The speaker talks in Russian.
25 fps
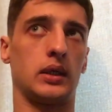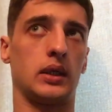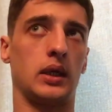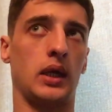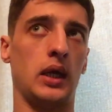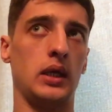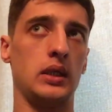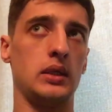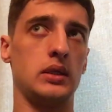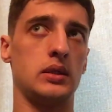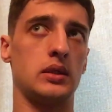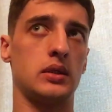
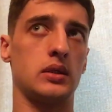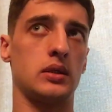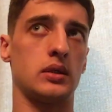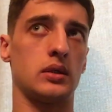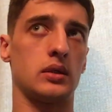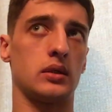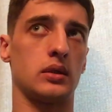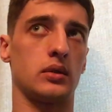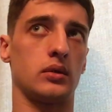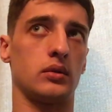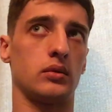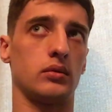играть.
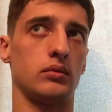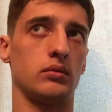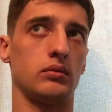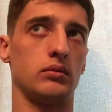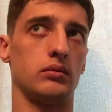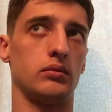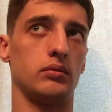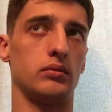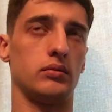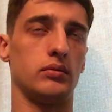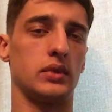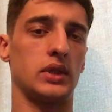Э,
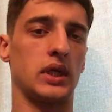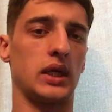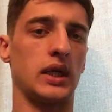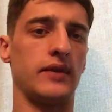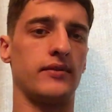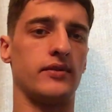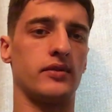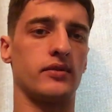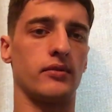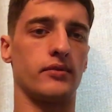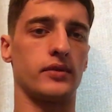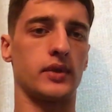
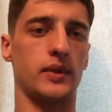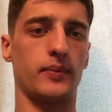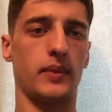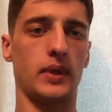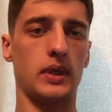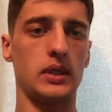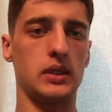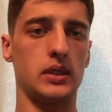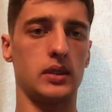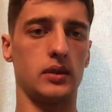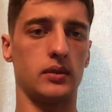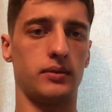скорее всего, в
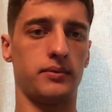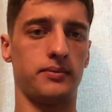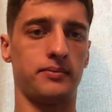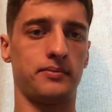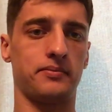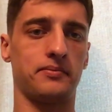запасе.